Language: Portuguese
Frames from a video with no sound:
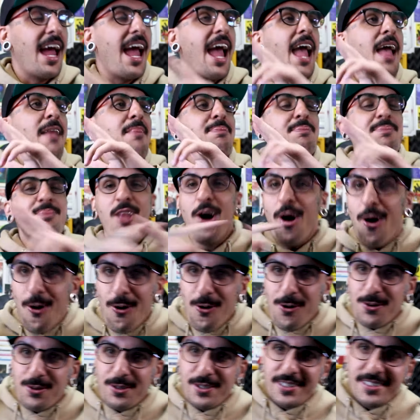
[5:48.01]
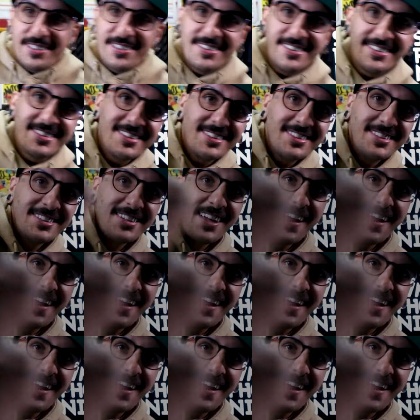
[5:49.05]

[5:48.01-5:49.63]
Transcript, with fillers: É nóis.